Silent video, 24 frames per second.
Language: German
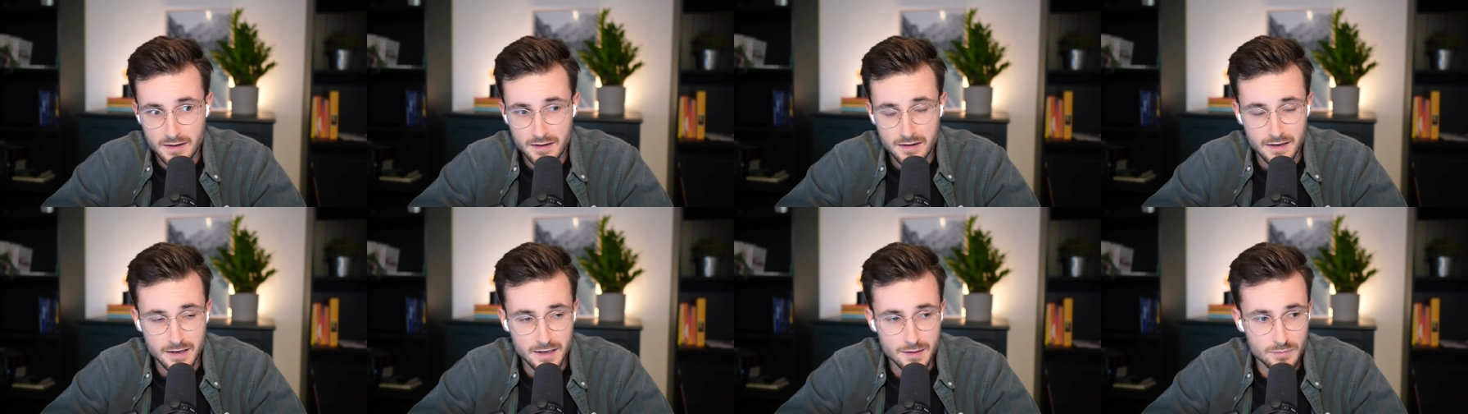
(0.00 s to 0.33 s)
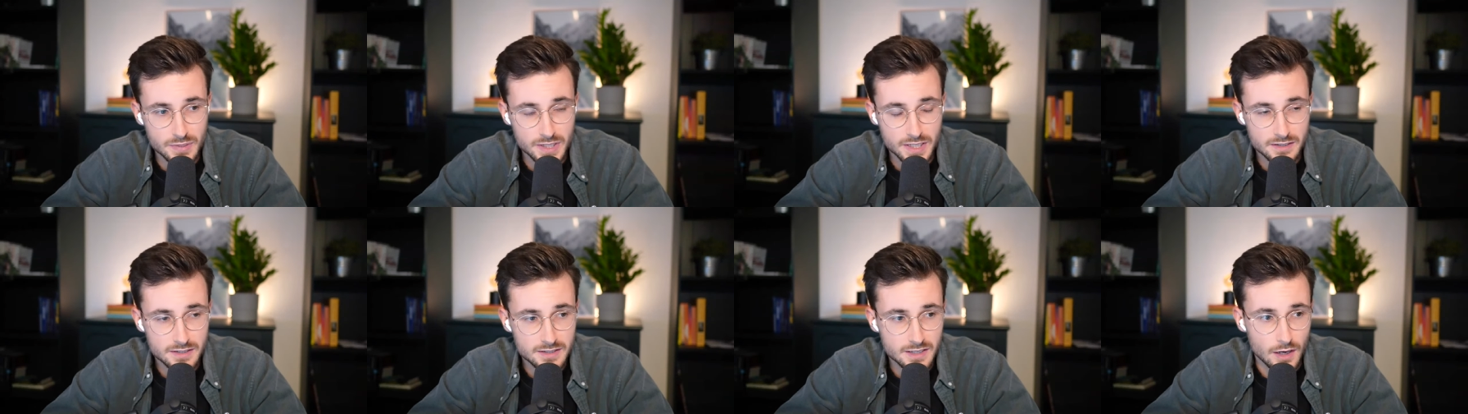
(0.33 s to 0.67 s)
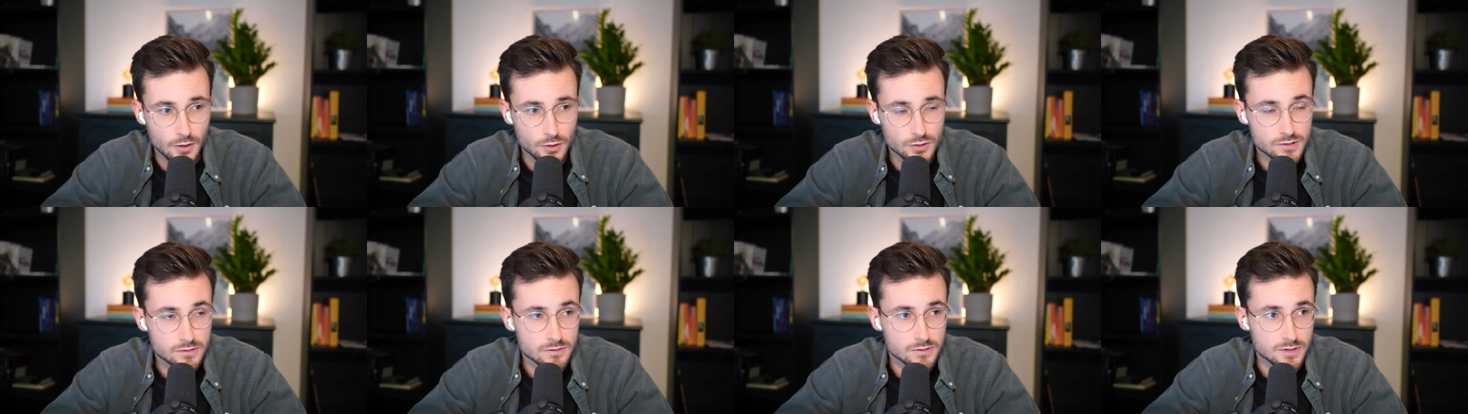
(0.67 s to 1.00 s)
äh, bin ich
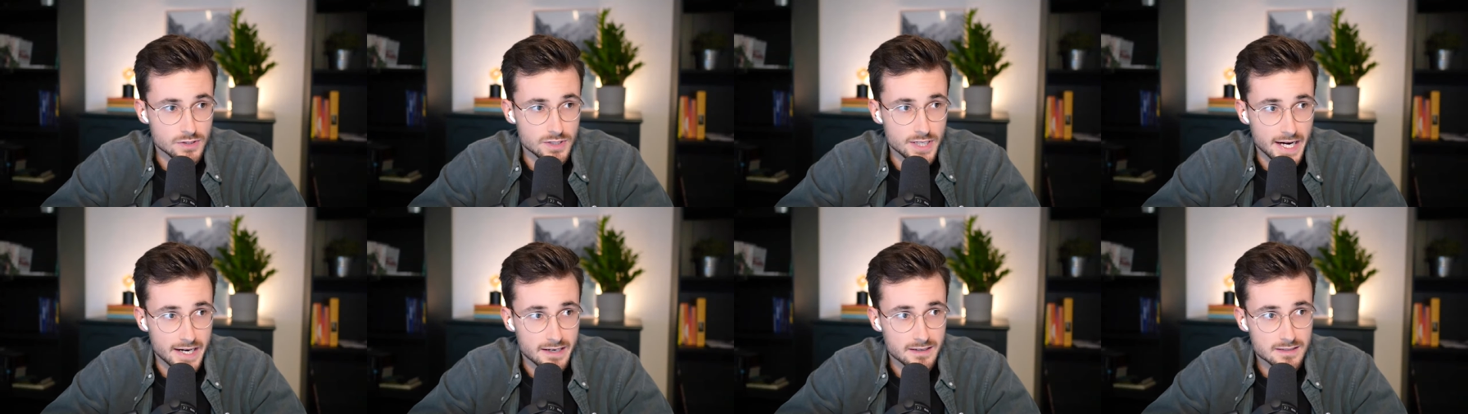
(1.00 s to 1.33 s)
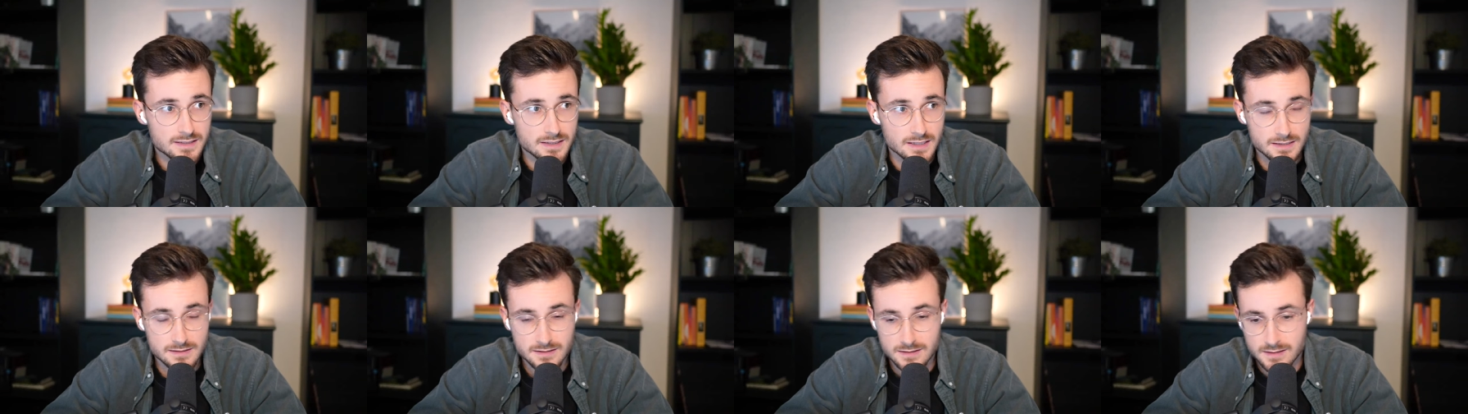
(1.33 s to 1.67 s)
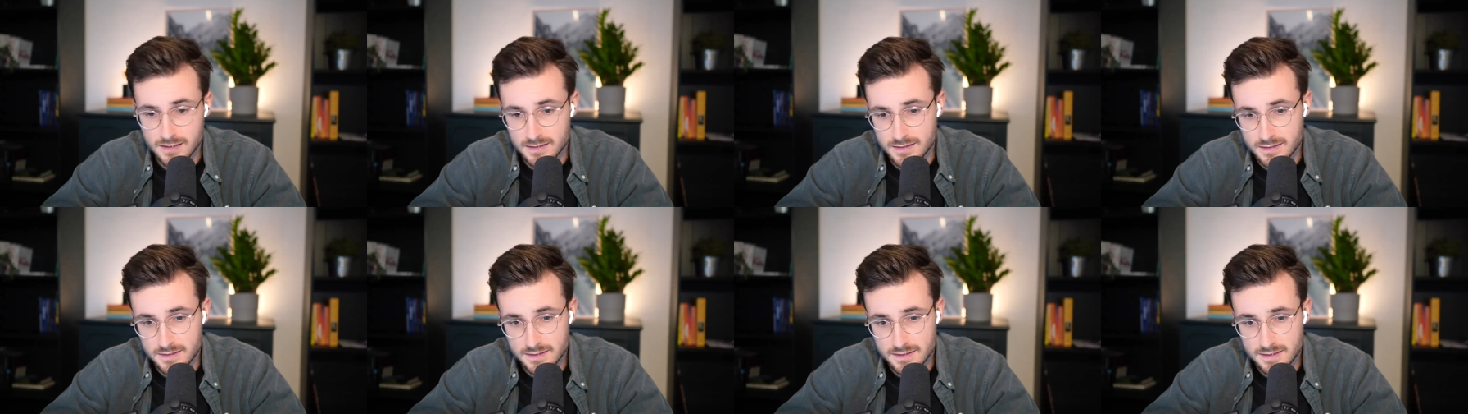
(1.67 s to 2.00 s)
Autodidakt, also
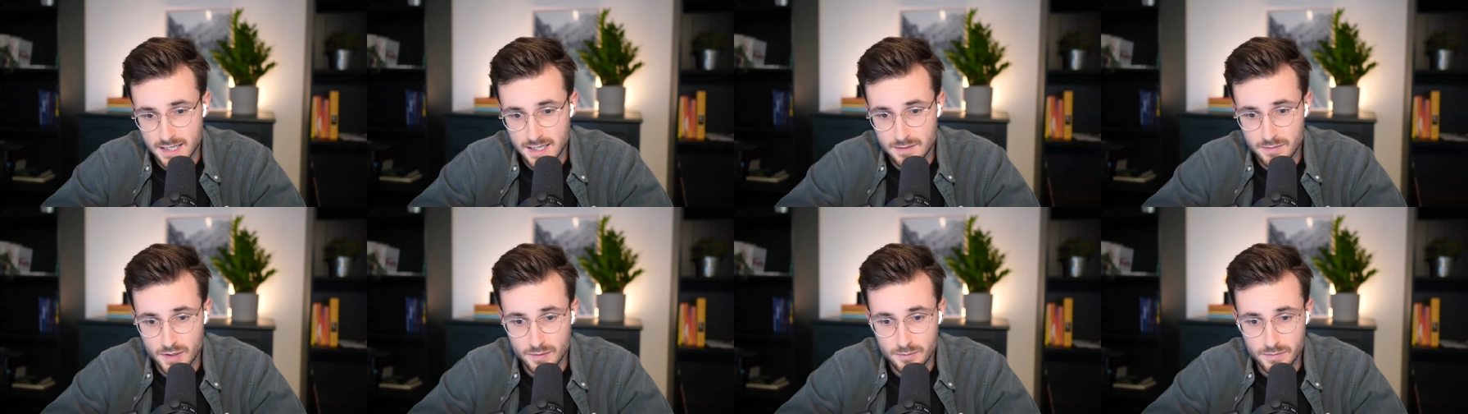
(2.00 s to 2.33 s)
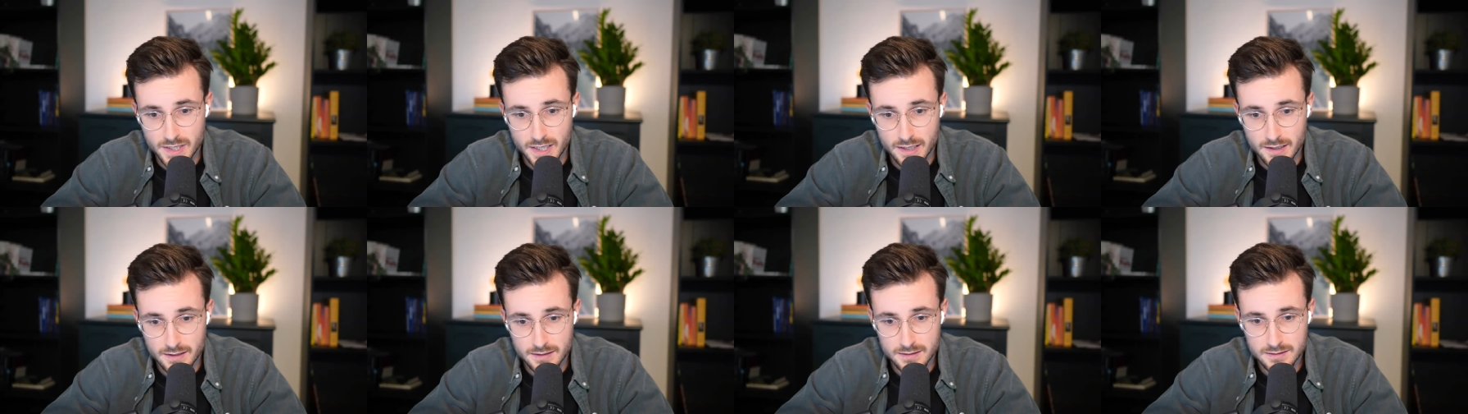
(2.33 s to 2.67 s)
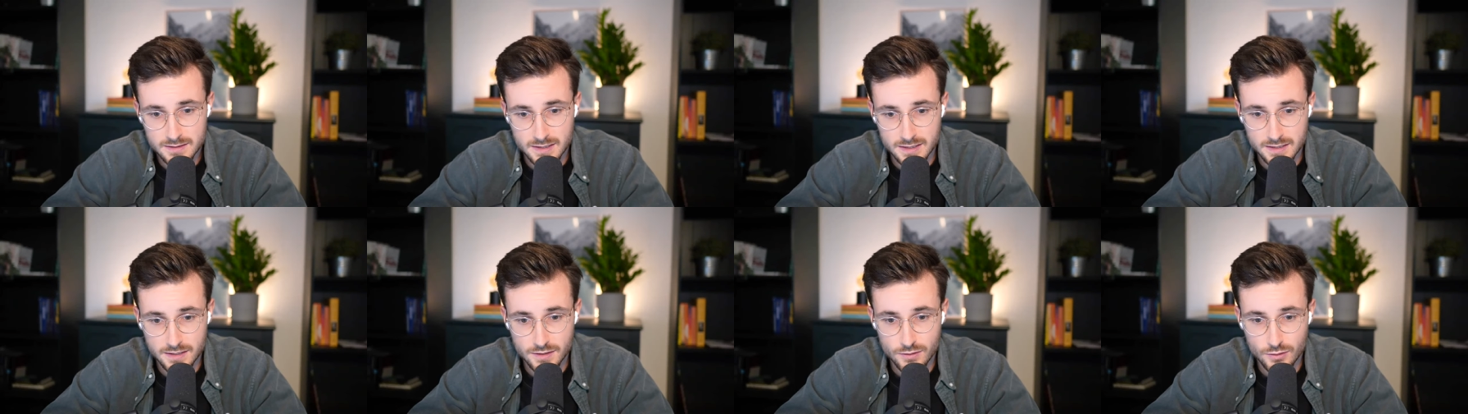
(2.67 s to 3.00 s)
dass ich selber mir äh,